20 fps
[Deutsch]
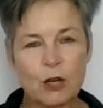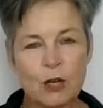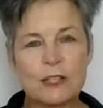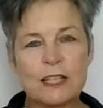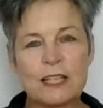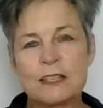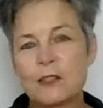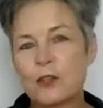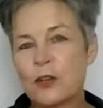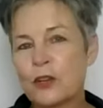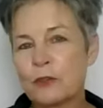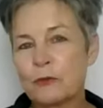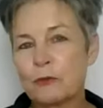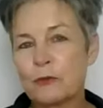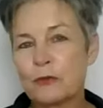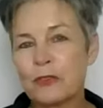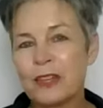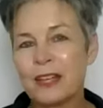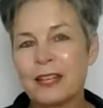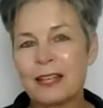Und das können
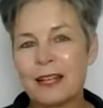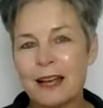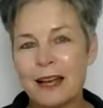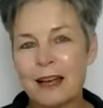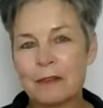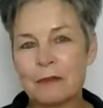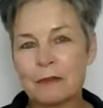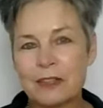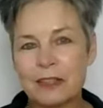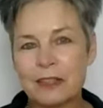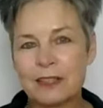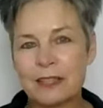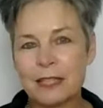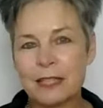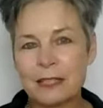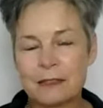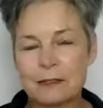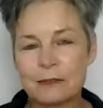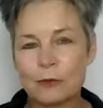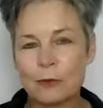viele einfach
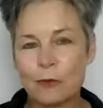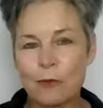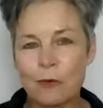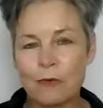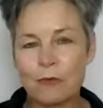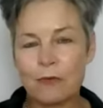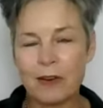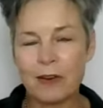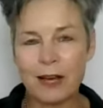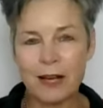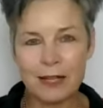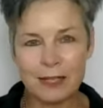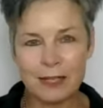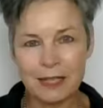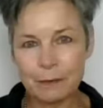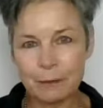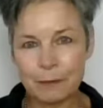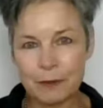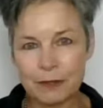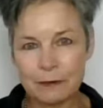nicht so
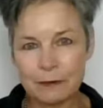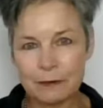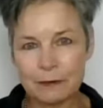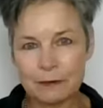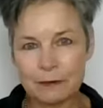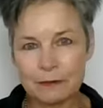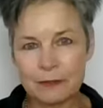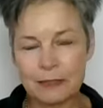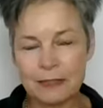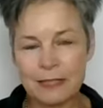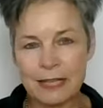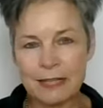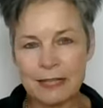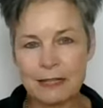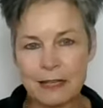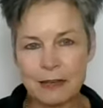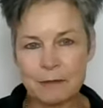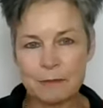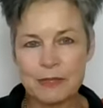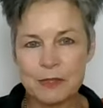wahrnehmen. Sie
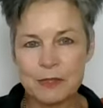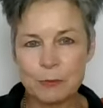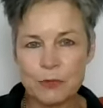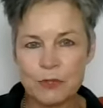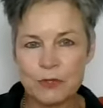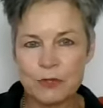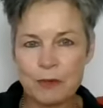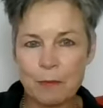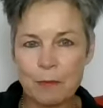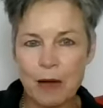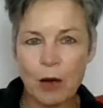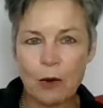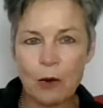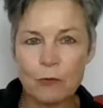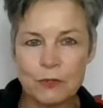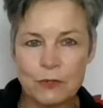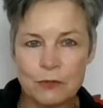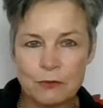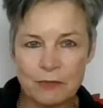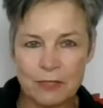denken immer, sie müssen im
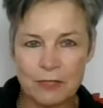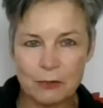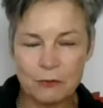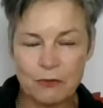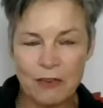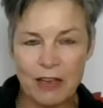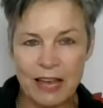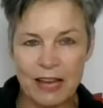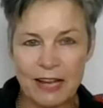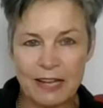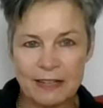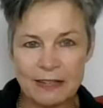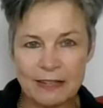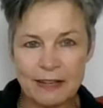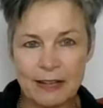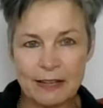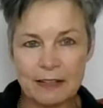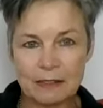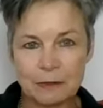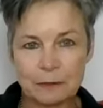Außen was
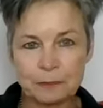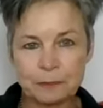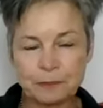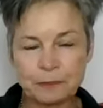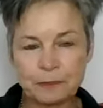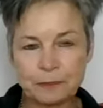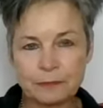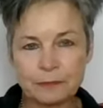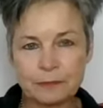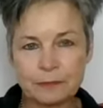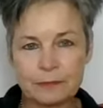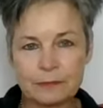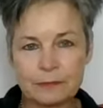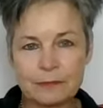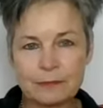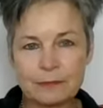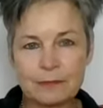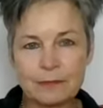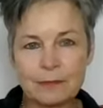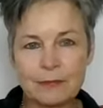verändern,
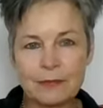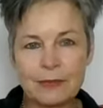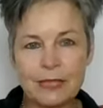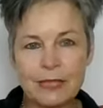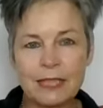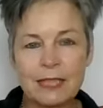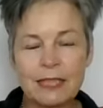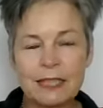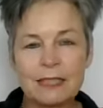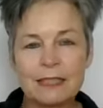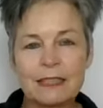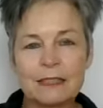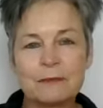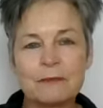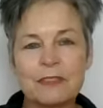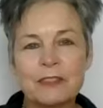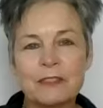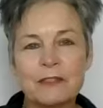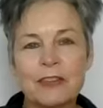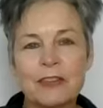
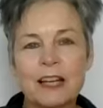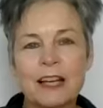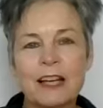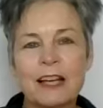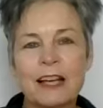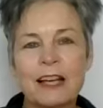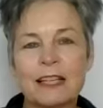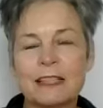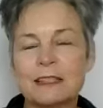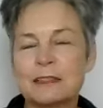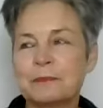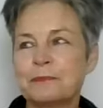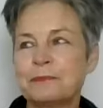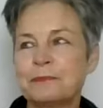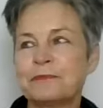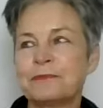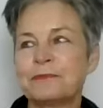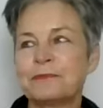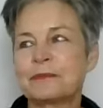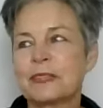damit wir
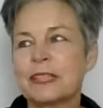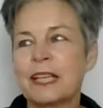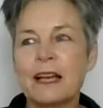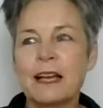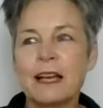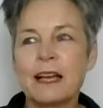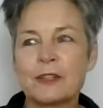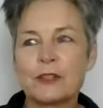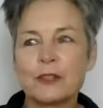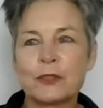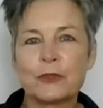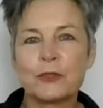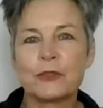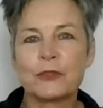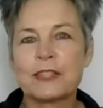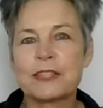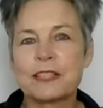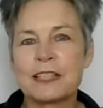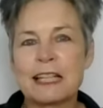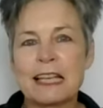ähm, ja ein
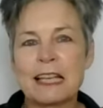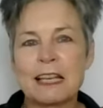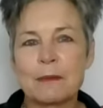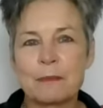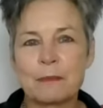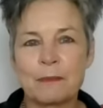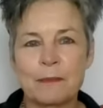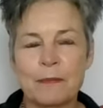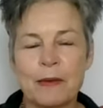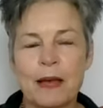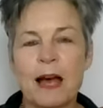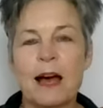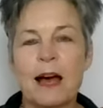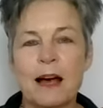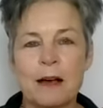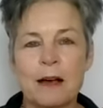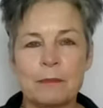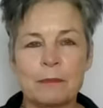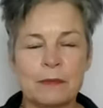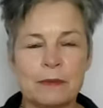schöneres Leben
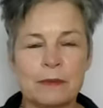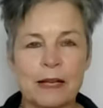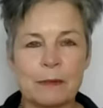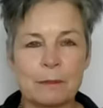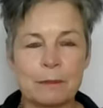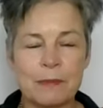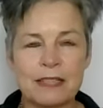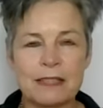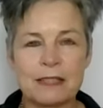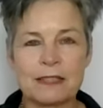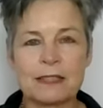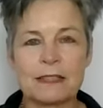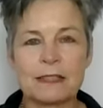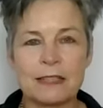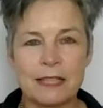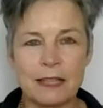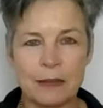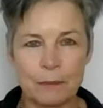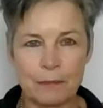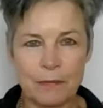haben, ein besseres
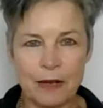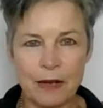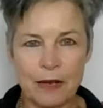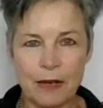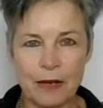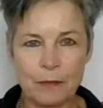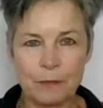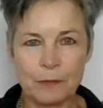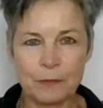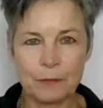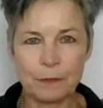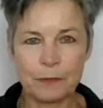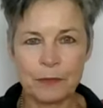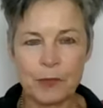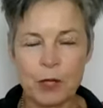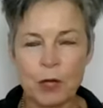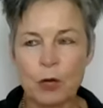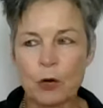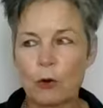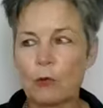Leben haben
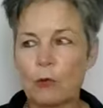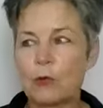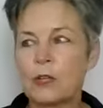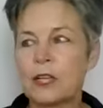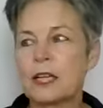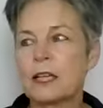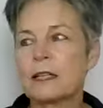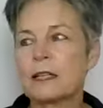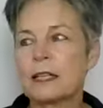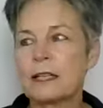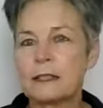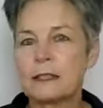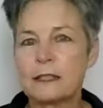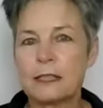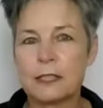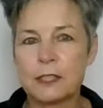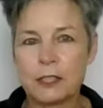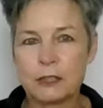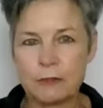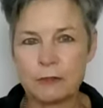oder in der
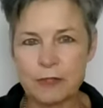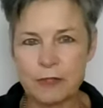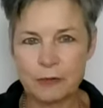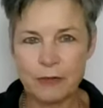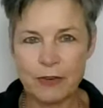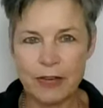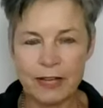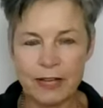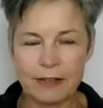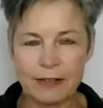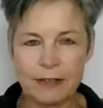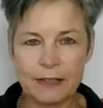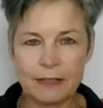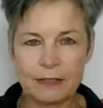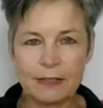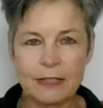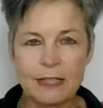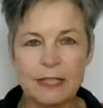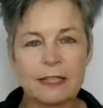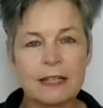Gesellschaft was
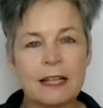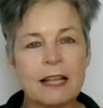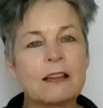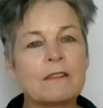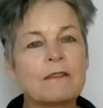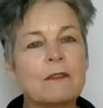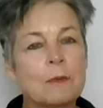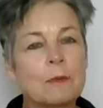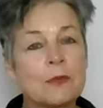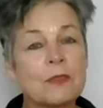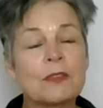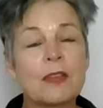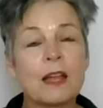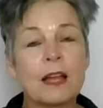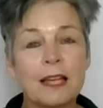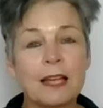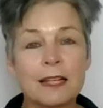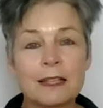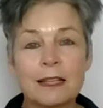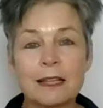verändern. Nein, wir müssen nach
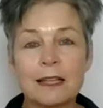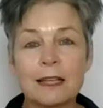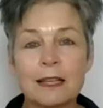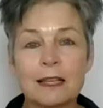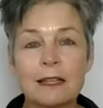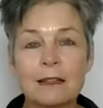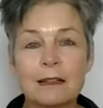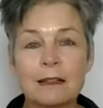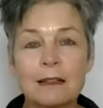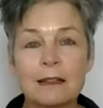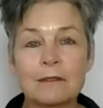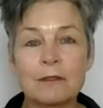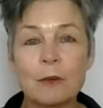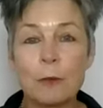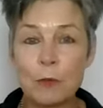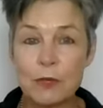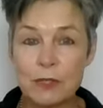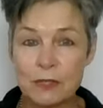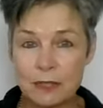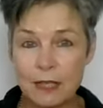innen gehen. Wir
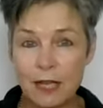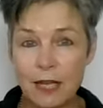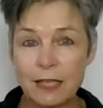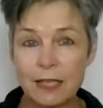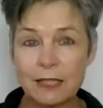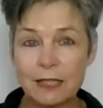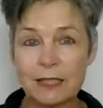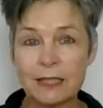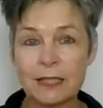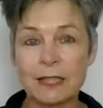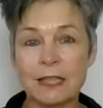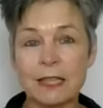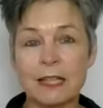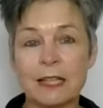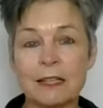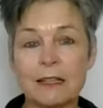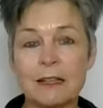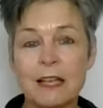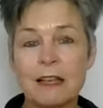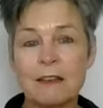müssen nach innen
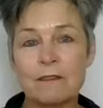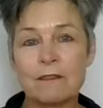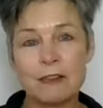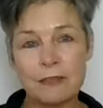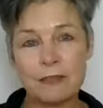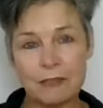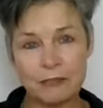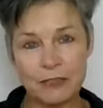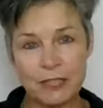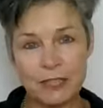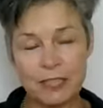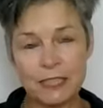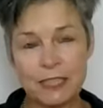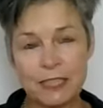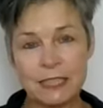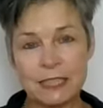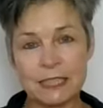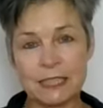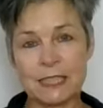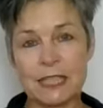gehen, weil wenn wir nach
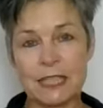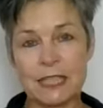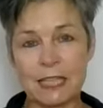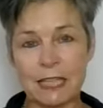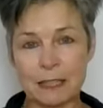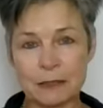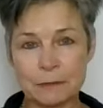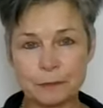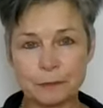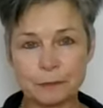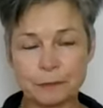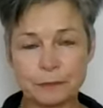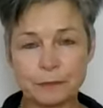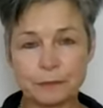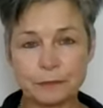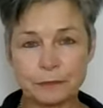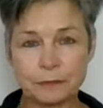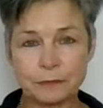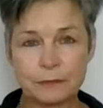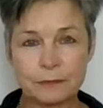innen gehen
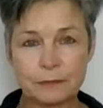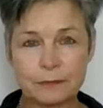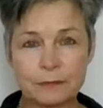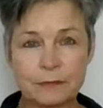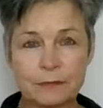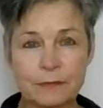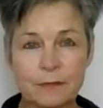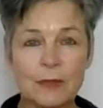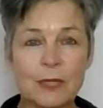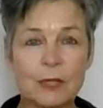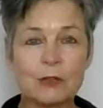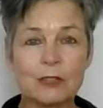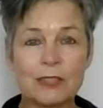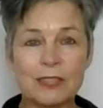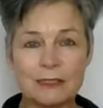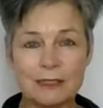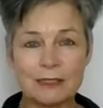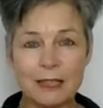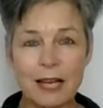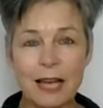und
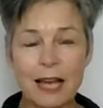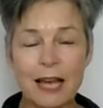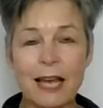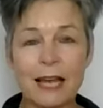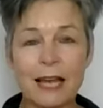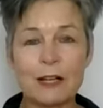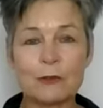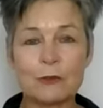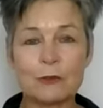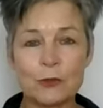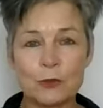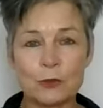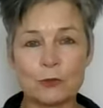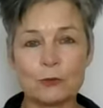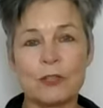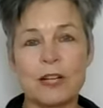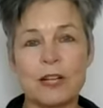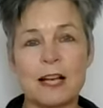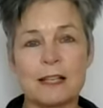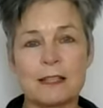diese Heilung
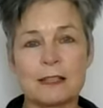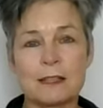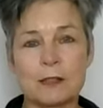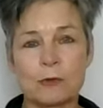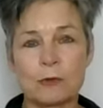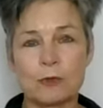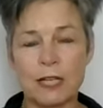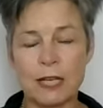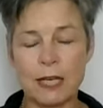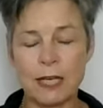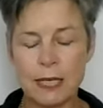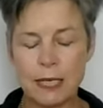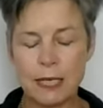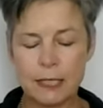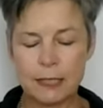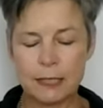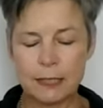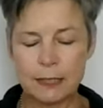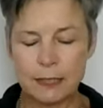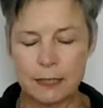zulassen oder
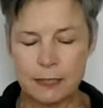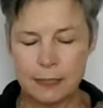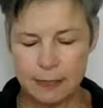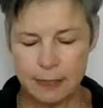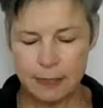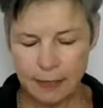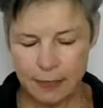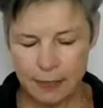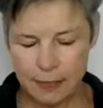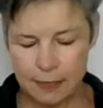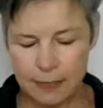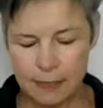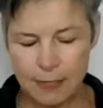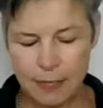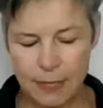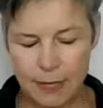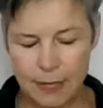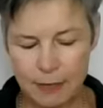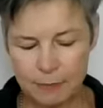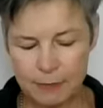in dieser
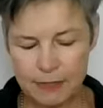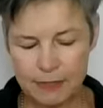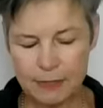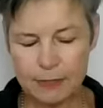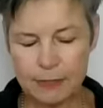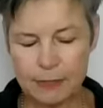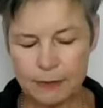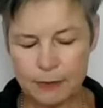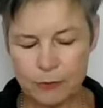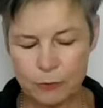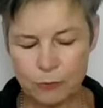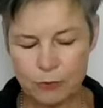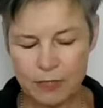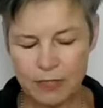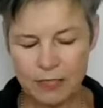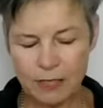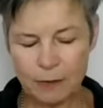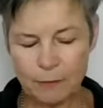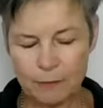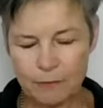Hingabe zu
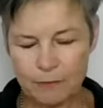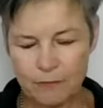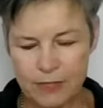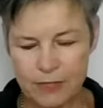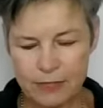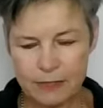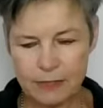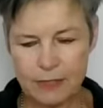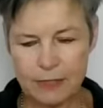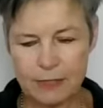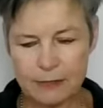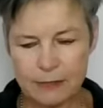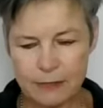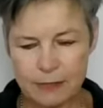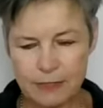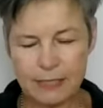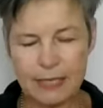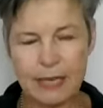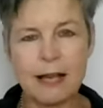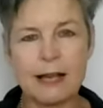dem, was ist,
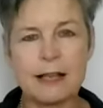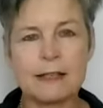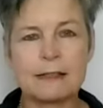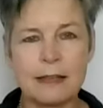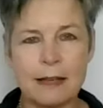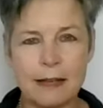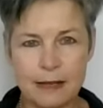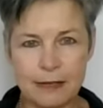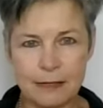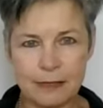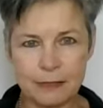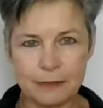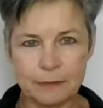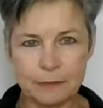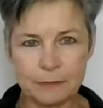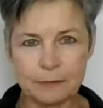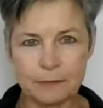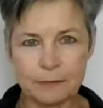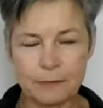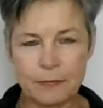Ja
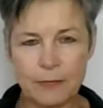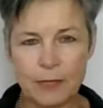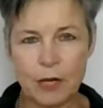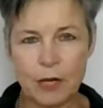sagen,